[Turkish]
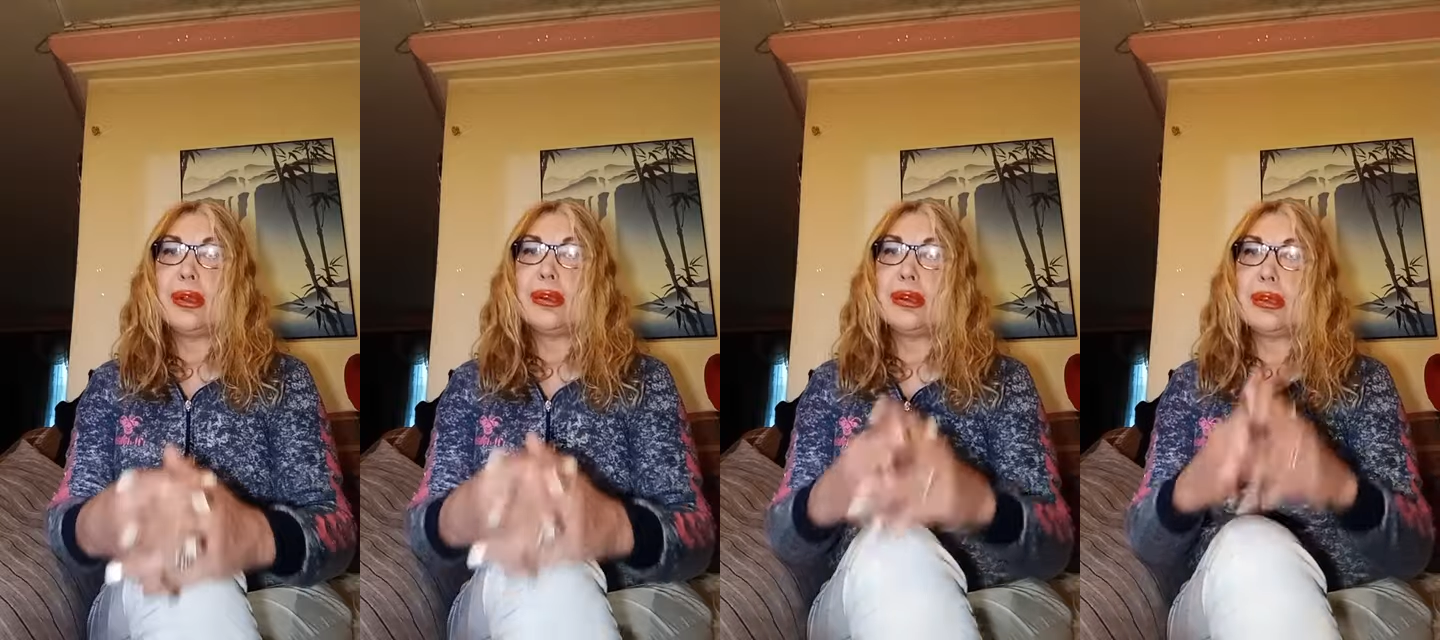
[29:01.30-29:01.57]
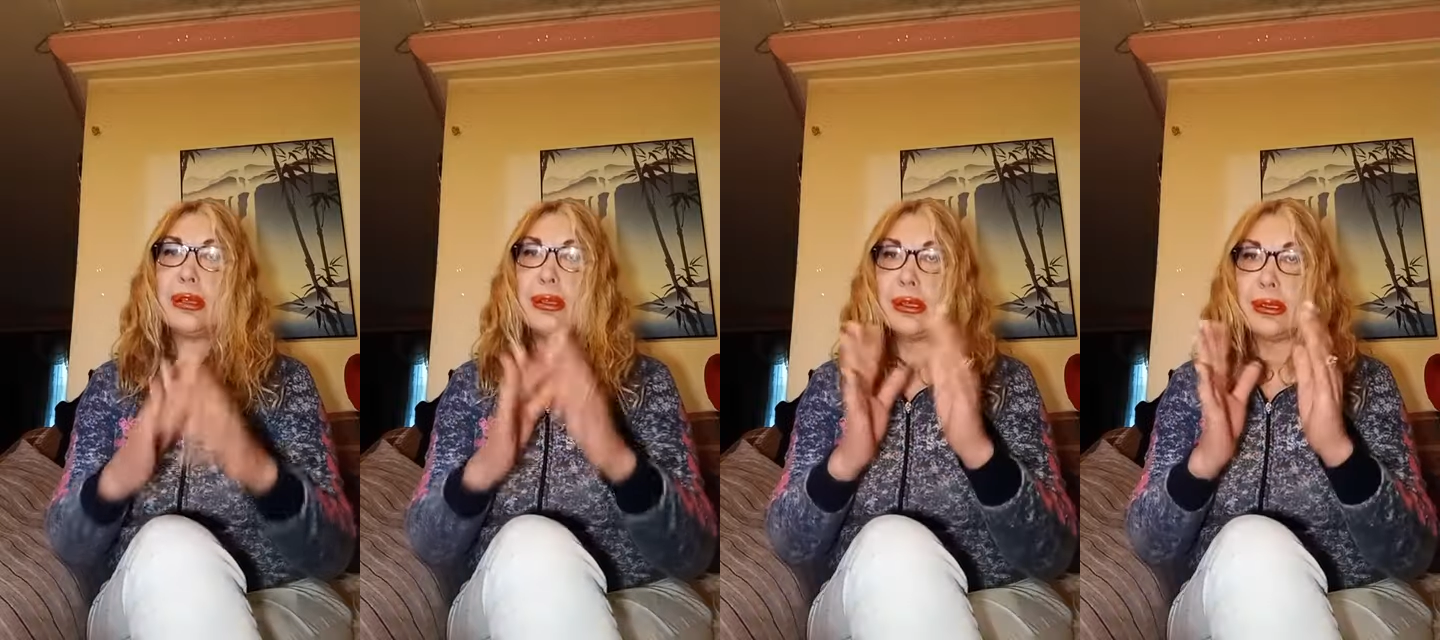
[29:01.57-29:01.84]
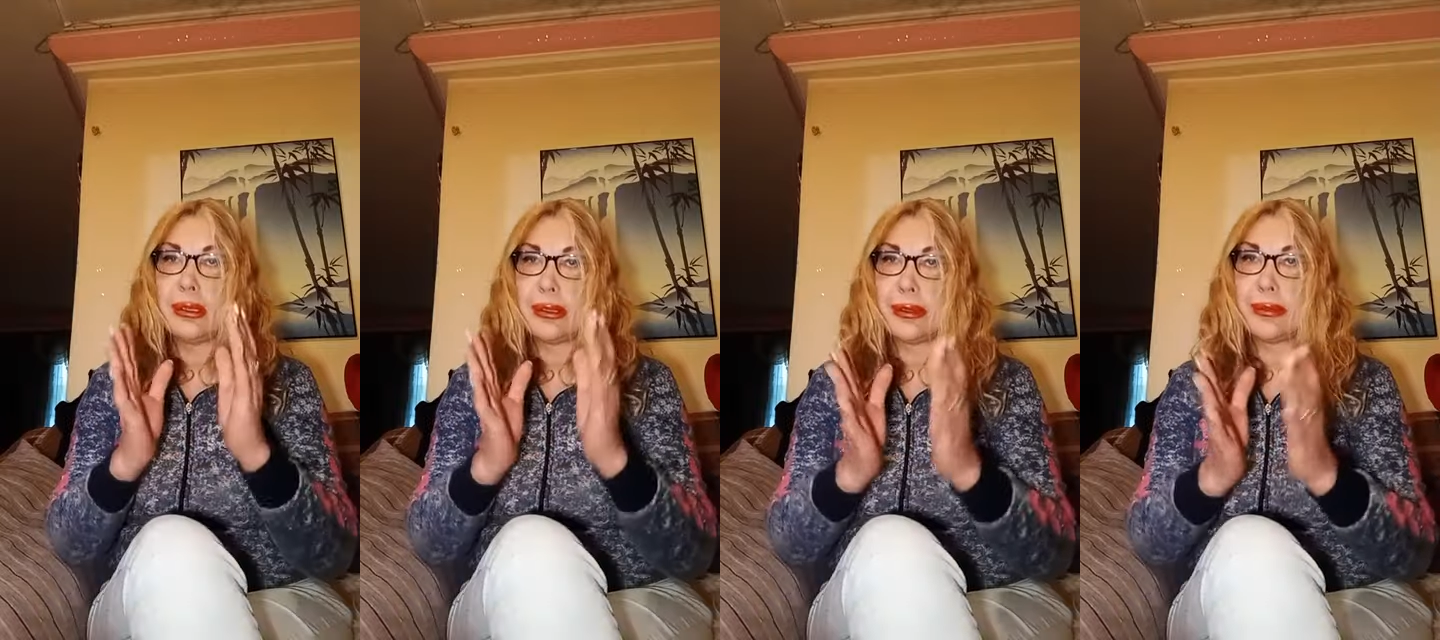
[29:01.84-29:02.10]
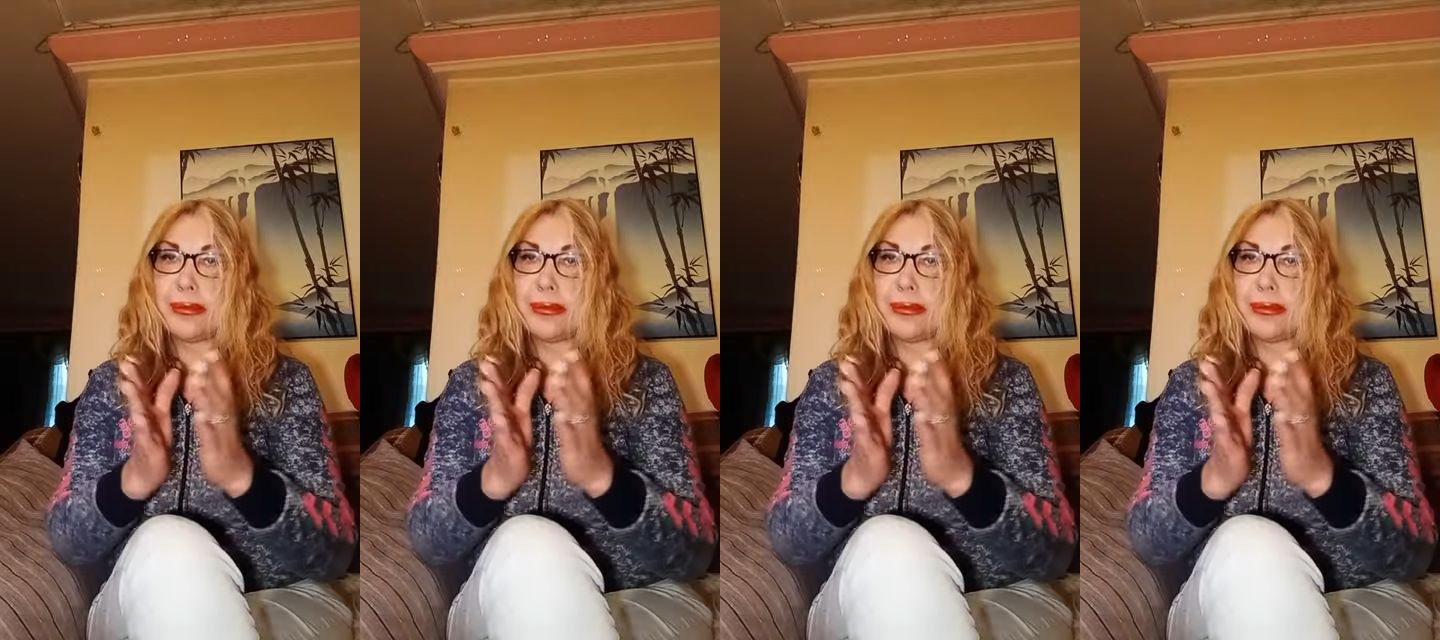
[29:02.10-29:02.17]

E,